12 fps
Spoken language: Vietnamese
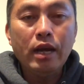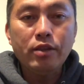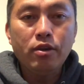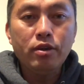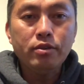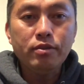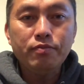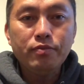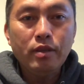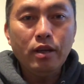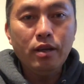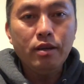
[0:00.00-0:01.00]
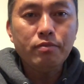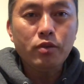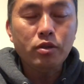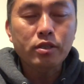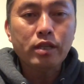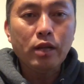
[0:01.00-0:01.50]
khai căn nhà do sư
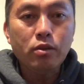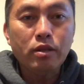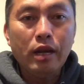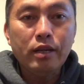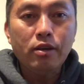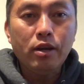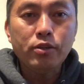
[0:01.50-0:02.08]
ê thông lý sky